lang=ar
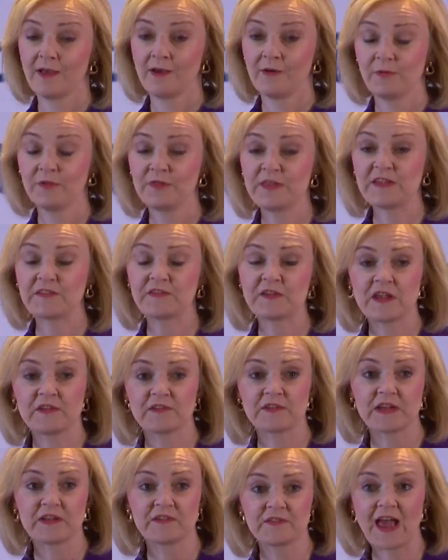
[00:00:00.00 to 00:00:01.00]
أنحاء
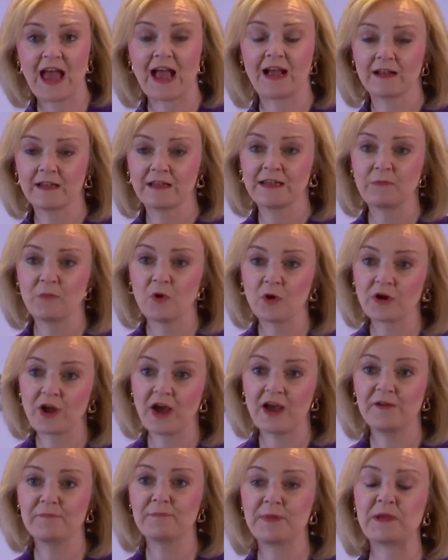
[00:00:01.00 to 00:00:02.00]
آه،
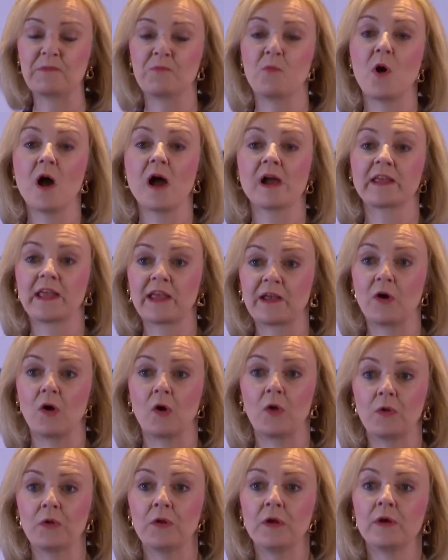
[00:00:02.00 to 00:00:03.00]
بريطانيا
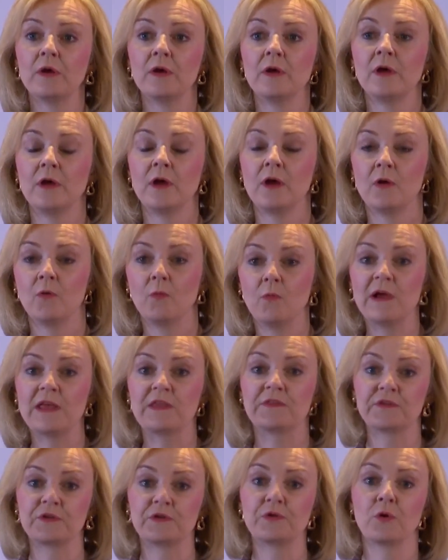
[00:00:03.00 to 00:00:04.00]
وطبعا
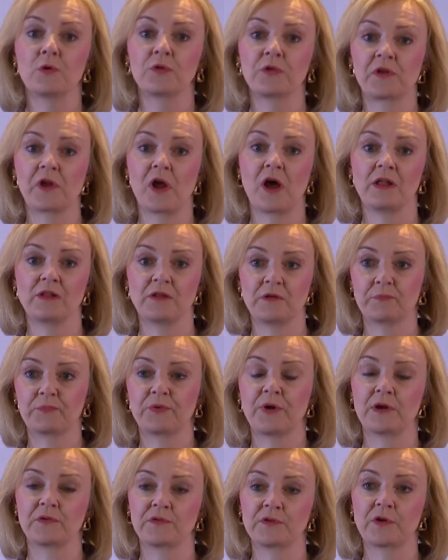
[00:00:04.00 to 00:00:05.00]
آه، هي
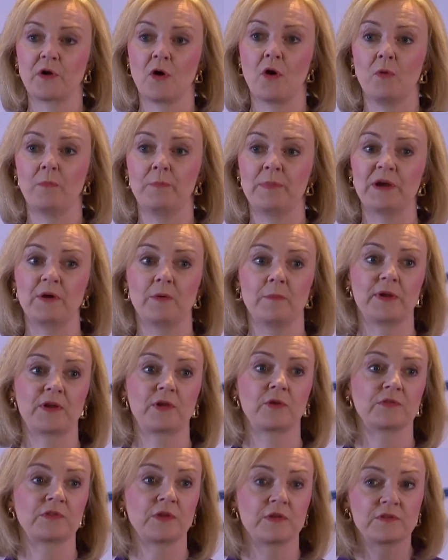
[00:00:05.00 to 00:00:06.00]
كانت وزيرة
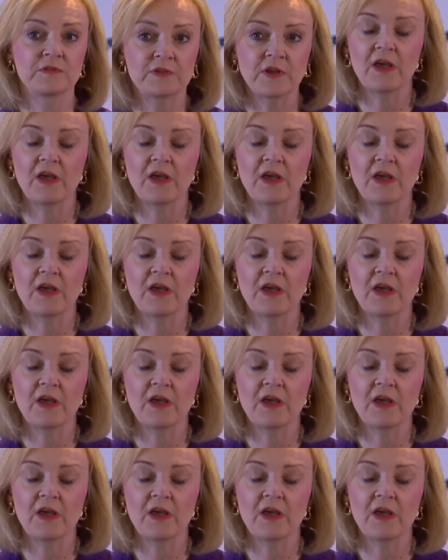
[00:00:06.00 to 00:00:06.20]
الخارجية